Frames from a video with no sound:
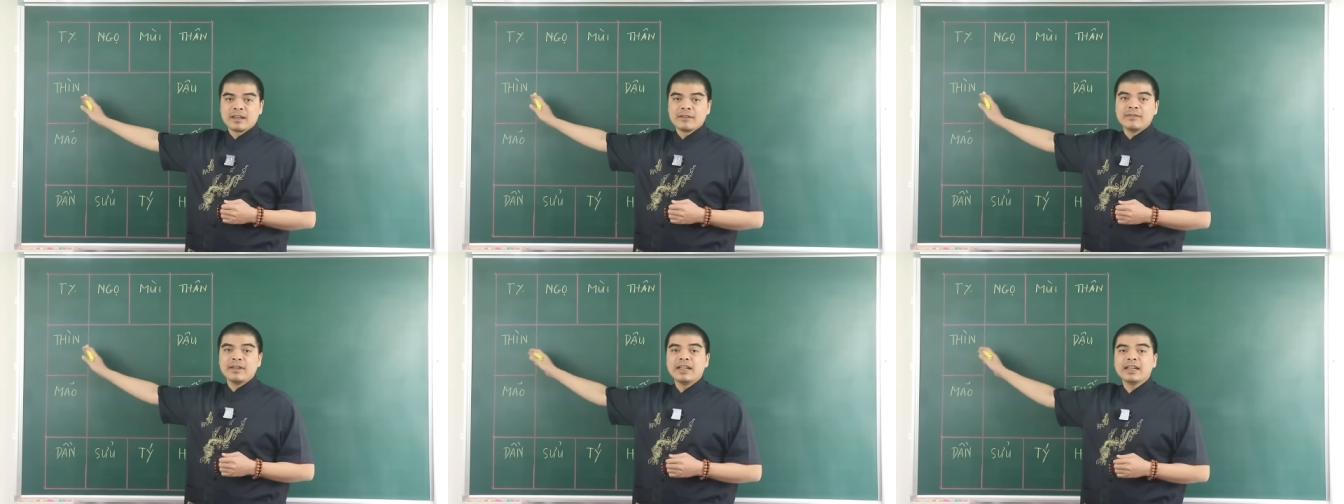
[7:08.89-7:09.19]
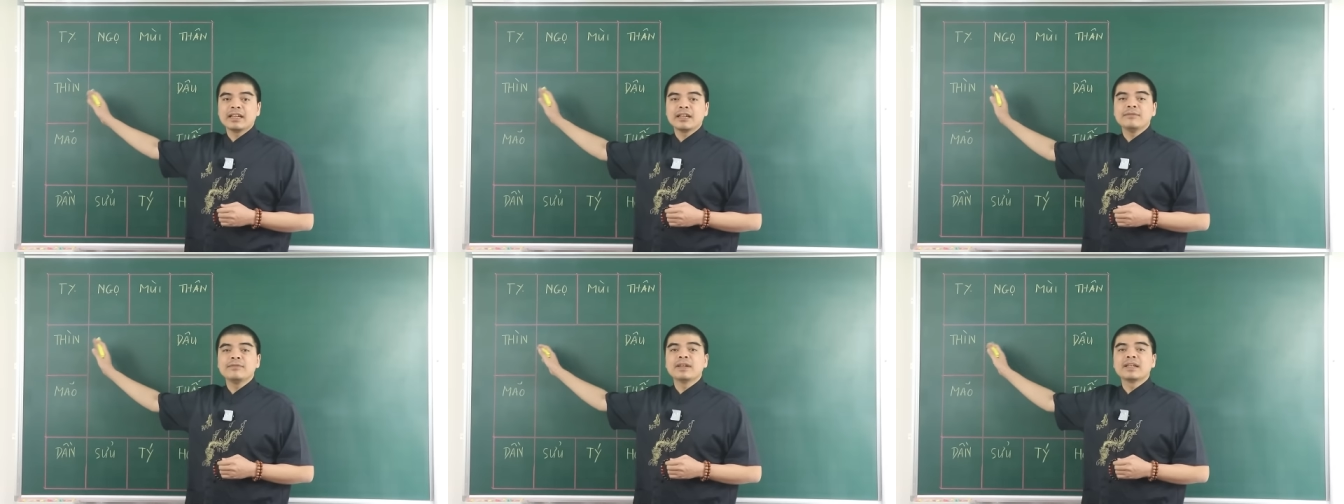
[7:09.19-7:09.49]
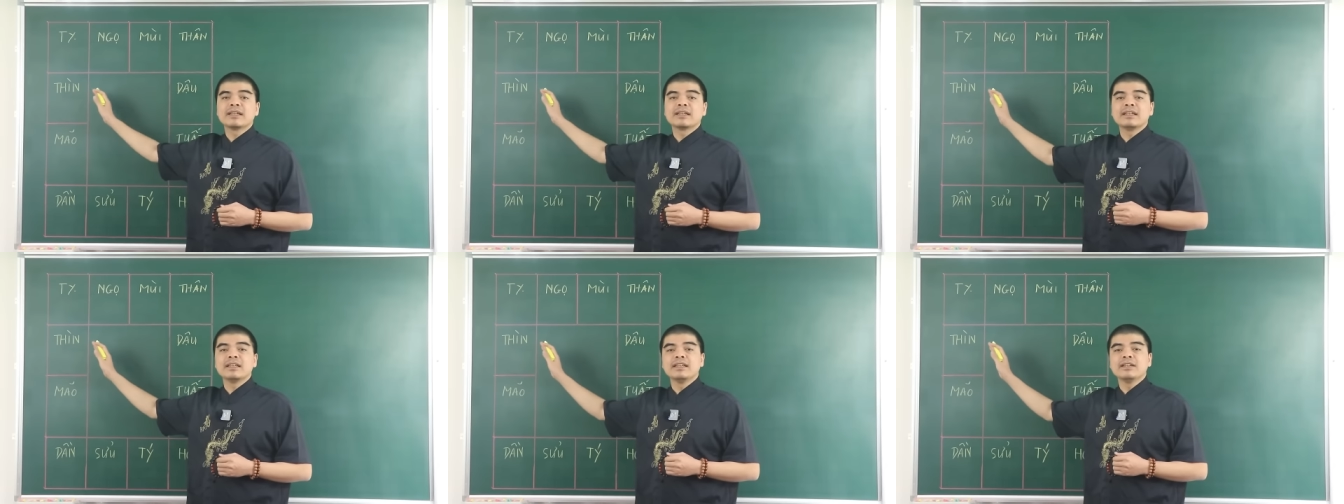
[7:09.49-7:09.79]
Vậy nên cái
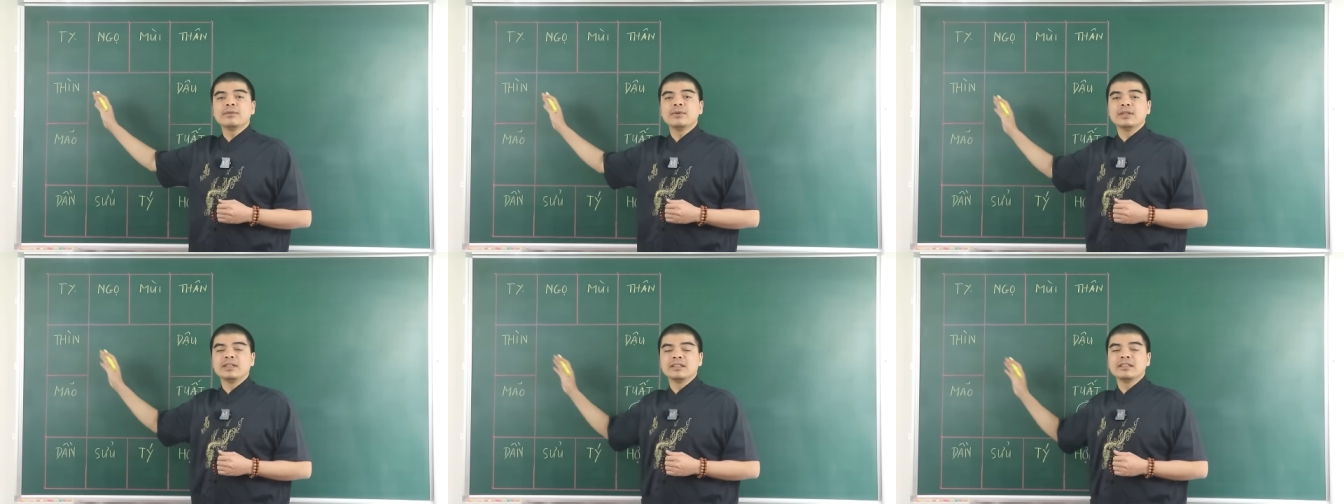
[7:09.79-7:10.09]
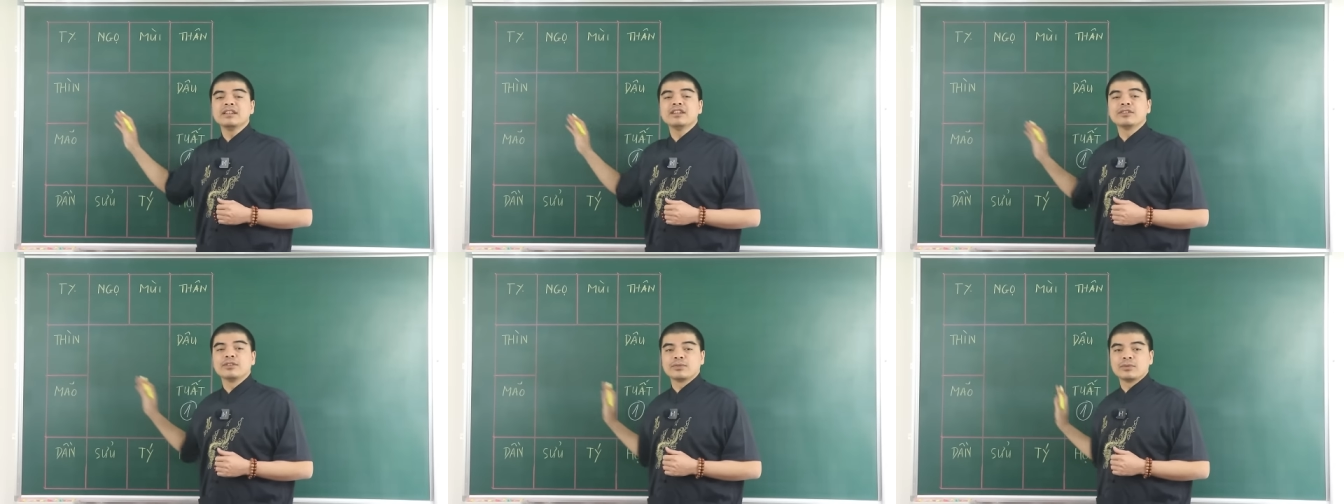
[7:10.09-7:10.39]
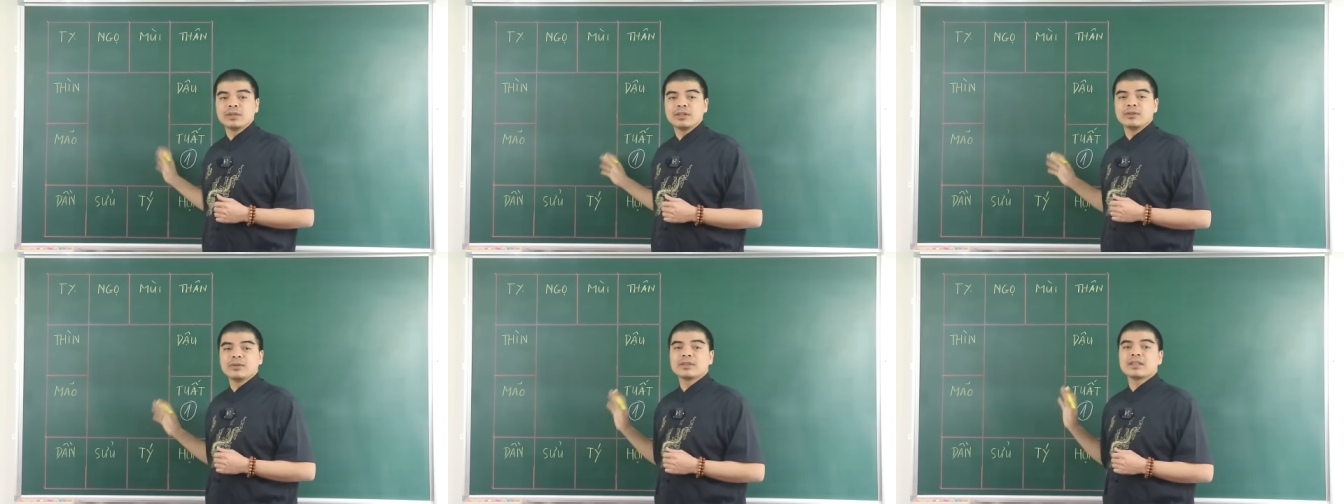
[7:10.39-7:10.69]
vận khí của những người tuổi
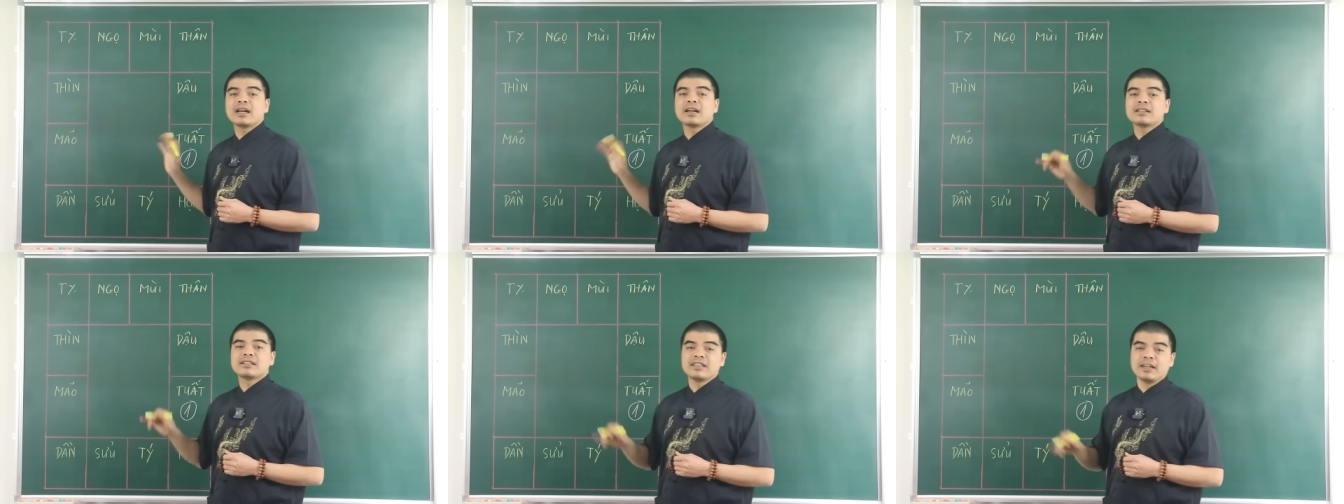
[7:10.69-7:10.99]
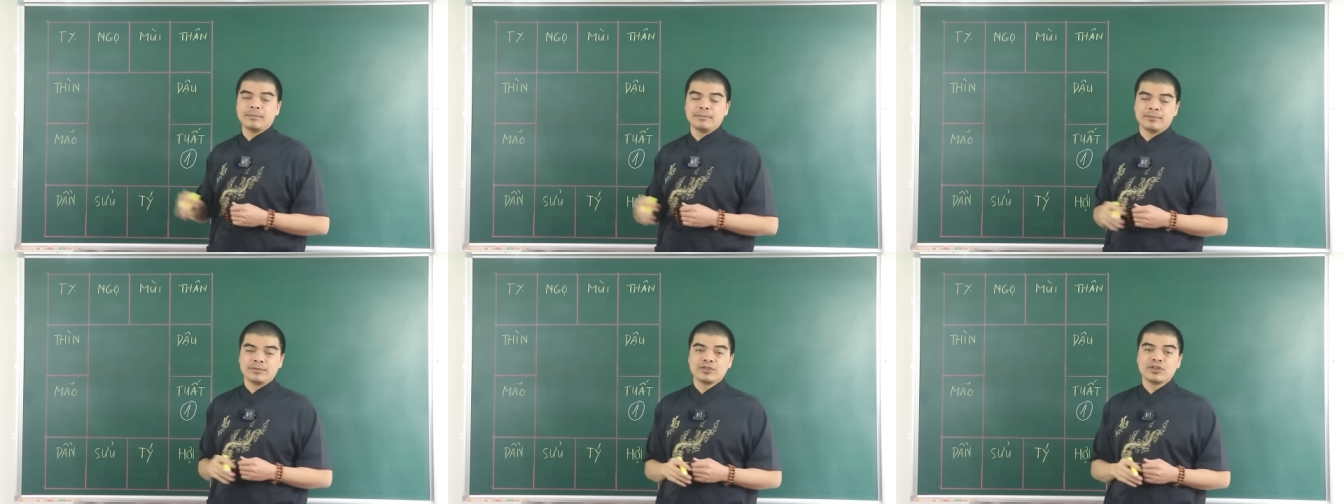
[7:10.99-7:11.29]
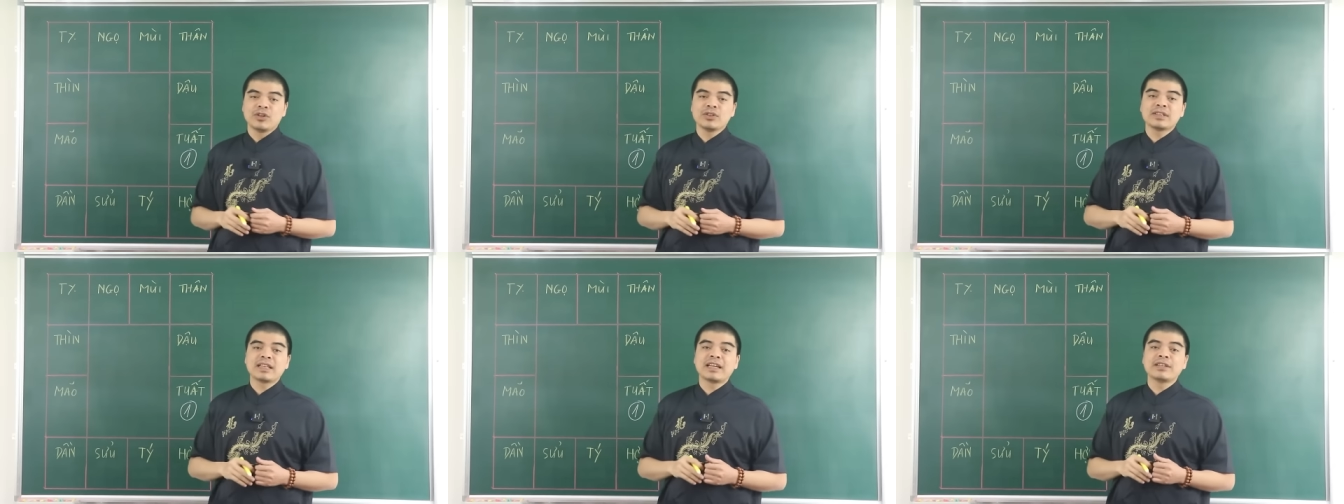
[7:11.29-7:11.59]
Tuất nó thăng trầm
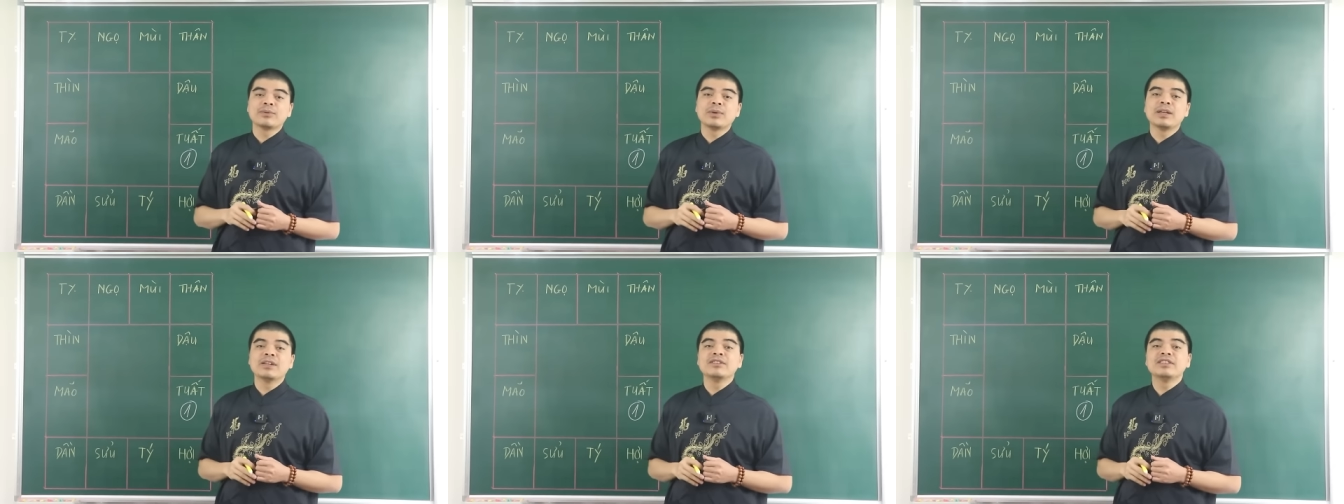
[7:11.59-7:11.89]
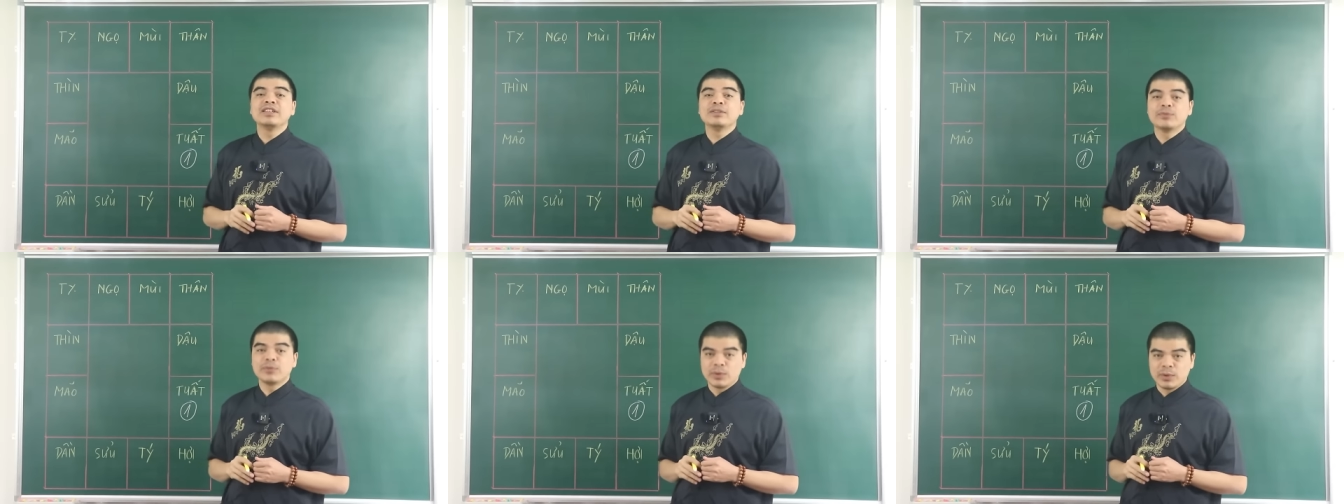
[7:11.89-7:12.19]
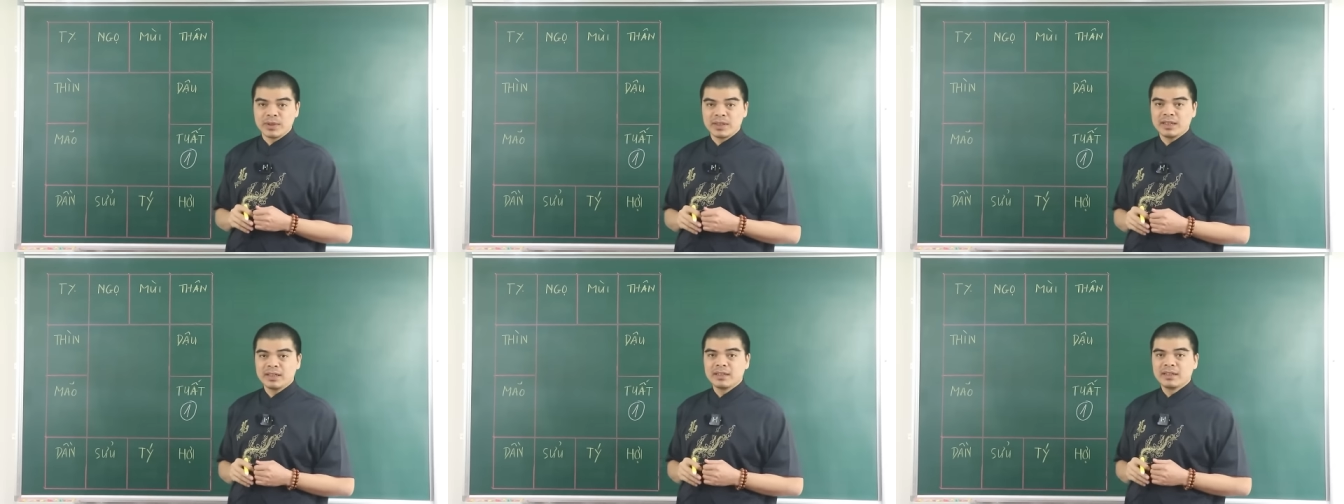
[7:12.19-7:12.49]
do Thái Tuế nó chi phối.